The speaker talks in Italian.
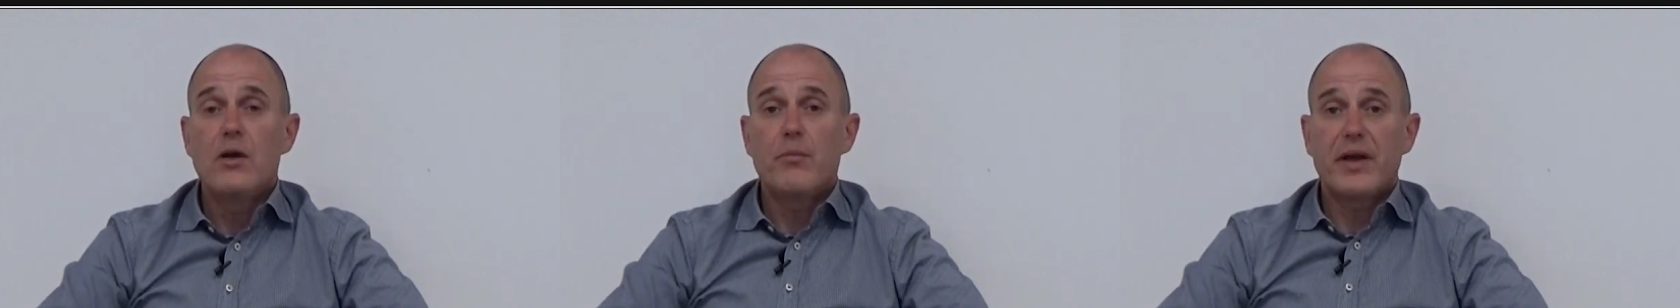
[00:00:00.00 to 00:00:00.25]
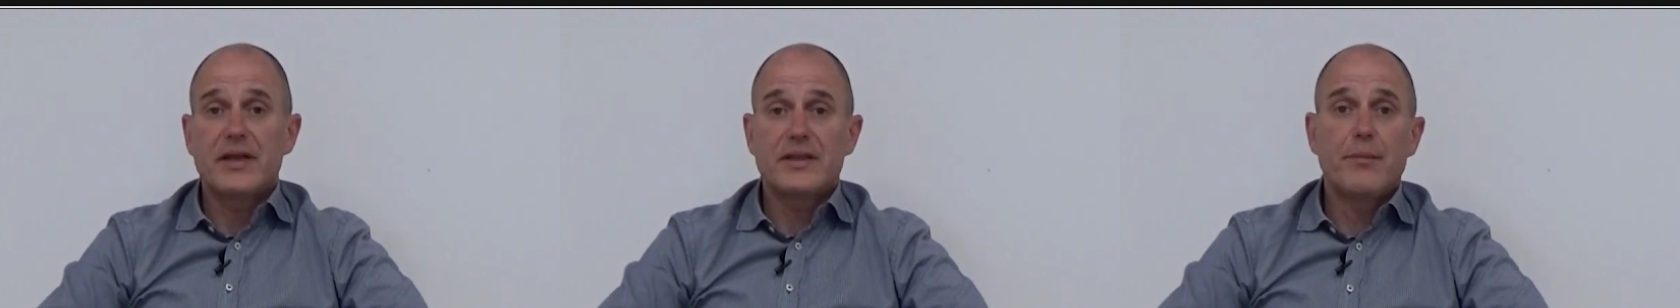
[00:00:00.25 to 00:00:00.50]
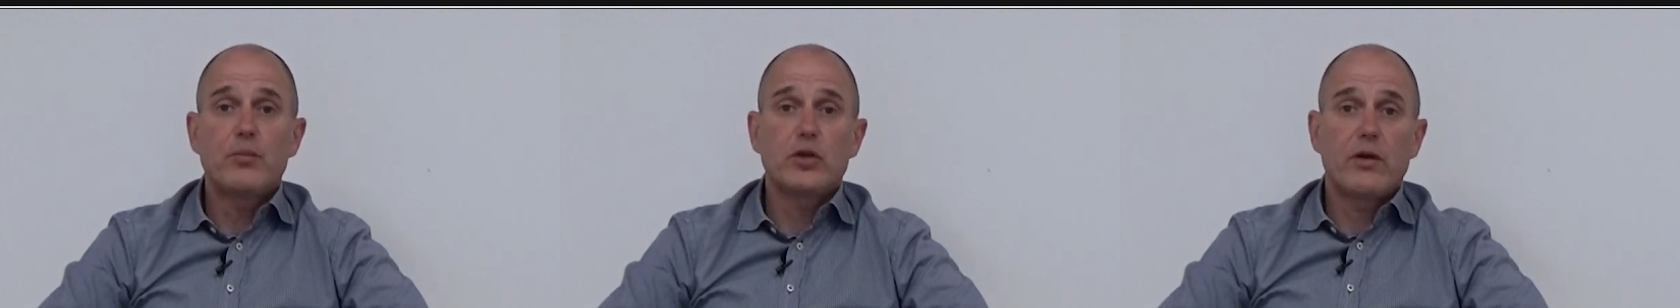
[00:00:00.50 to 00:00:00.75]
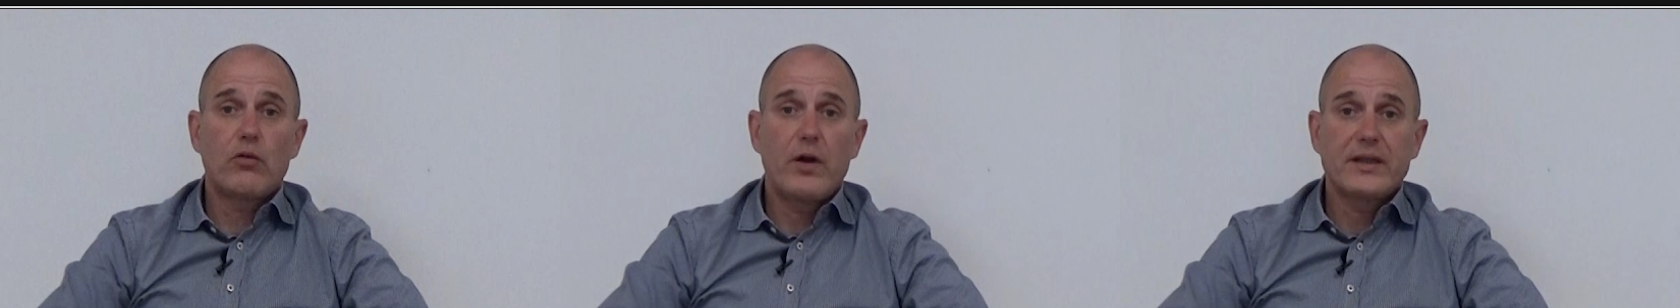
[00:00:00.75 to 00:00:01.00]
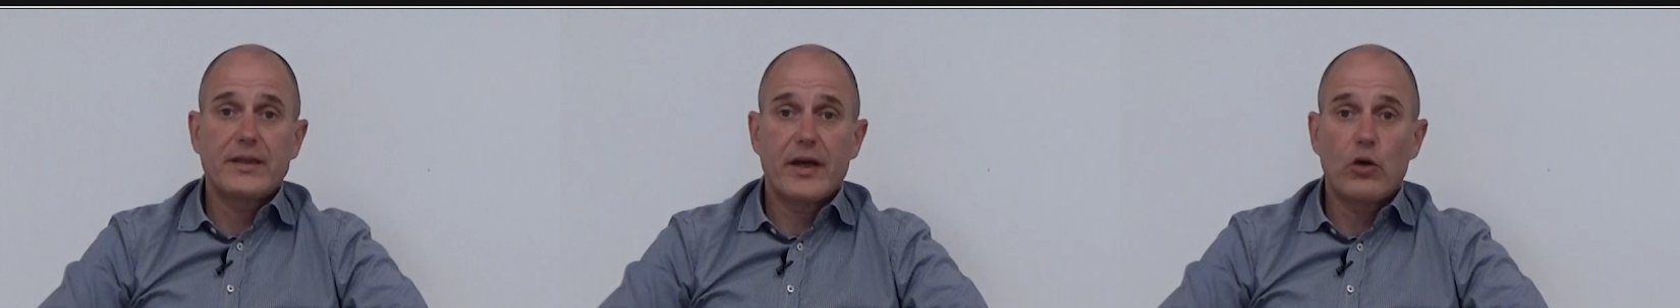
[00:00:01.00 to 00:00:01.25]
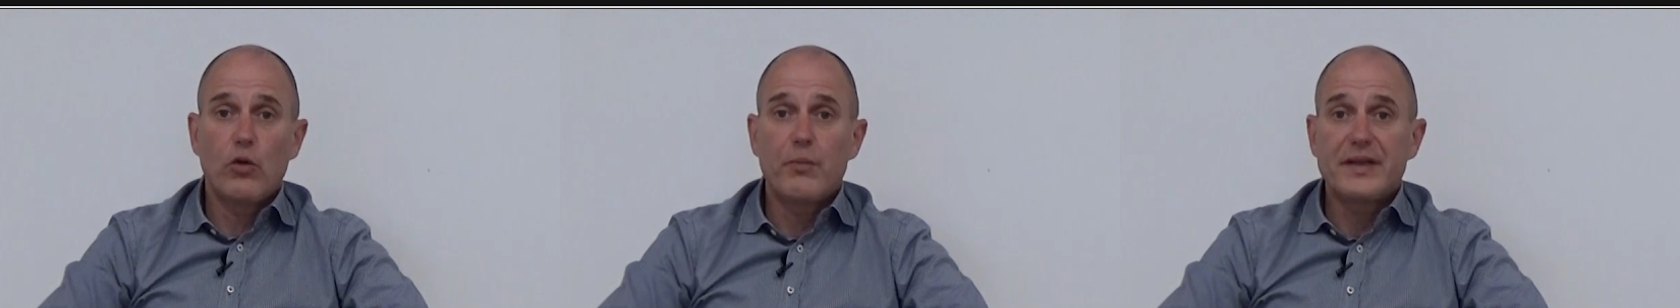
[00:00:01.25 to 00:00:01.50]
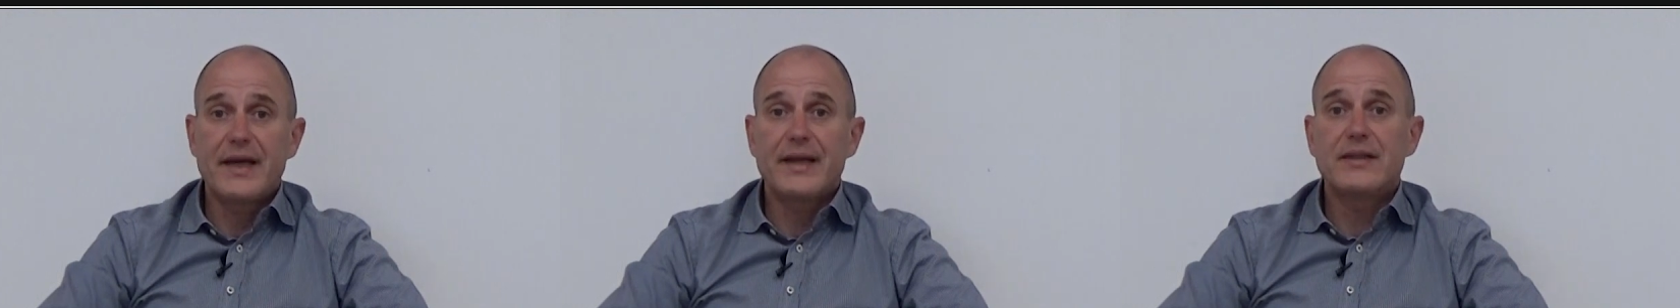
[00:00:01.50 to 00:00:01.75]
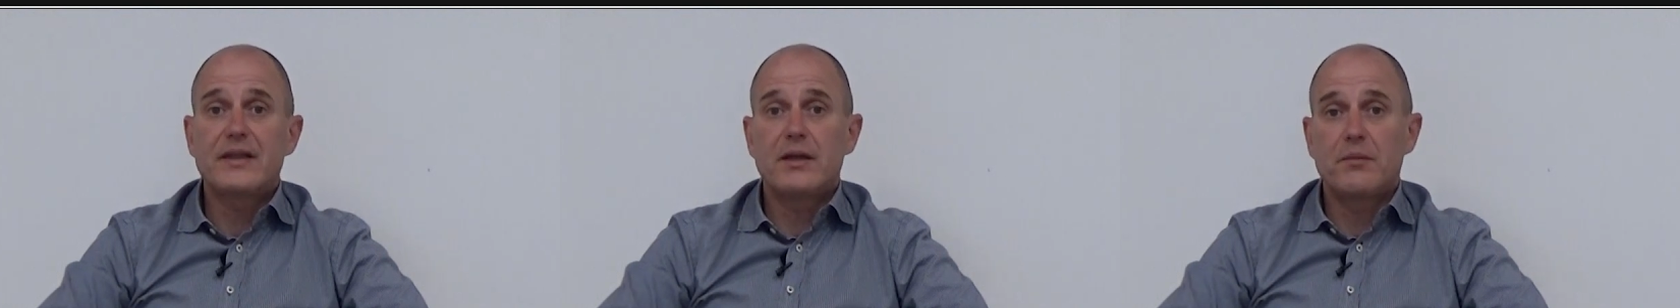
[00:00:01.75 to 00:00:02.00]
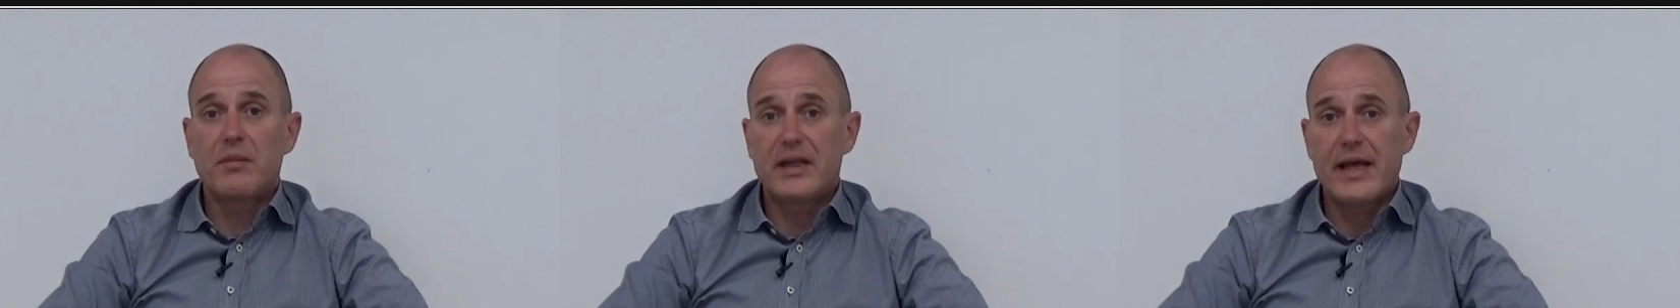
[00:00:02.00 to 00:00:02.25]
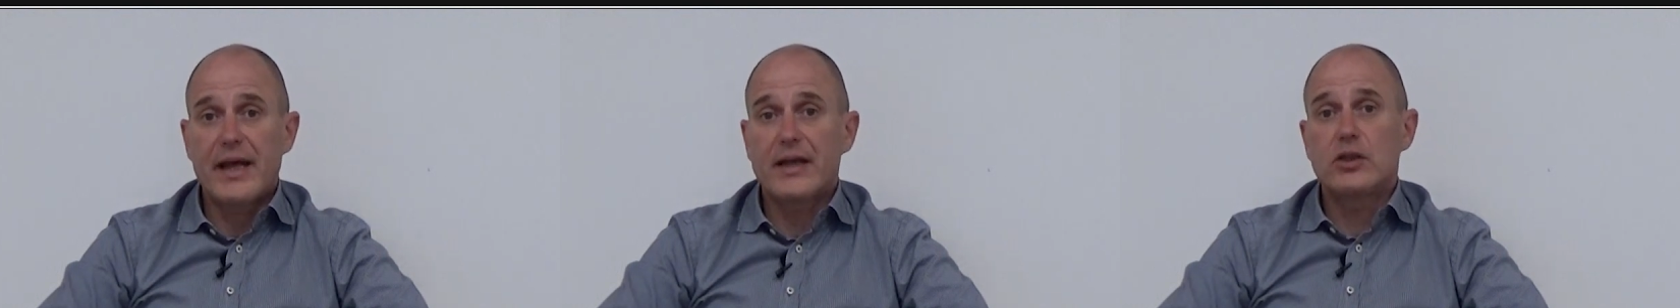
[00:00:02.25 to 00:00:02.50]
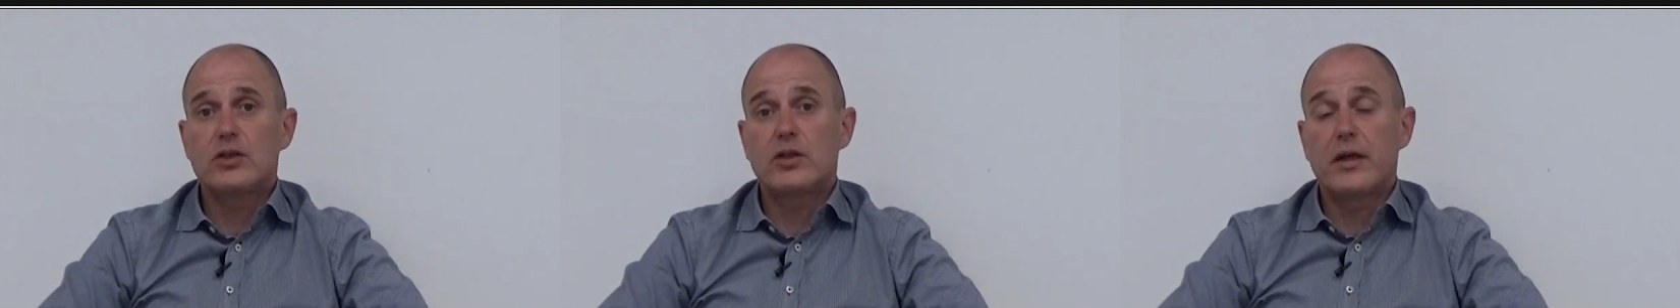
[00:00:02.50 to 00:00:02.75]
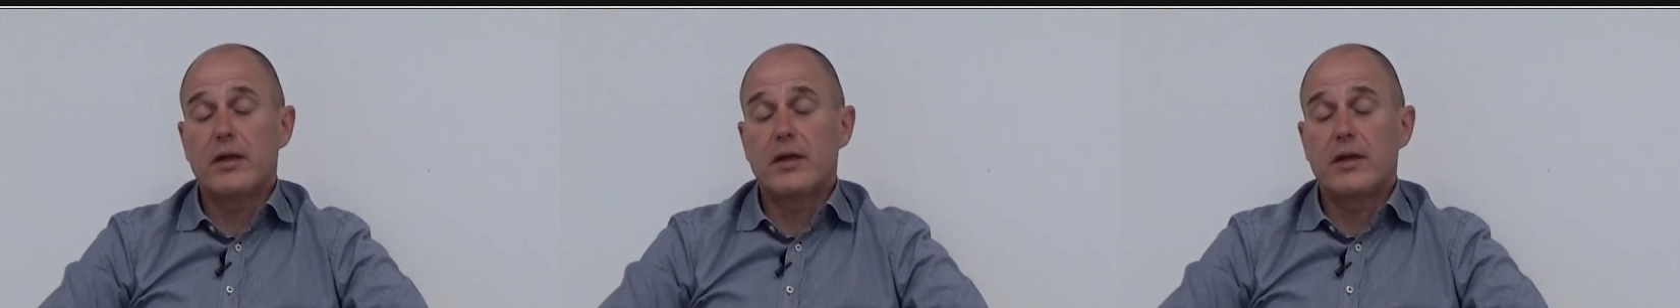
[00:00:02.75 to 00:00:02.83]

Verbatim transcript: per esempio devono essere competenti in, di,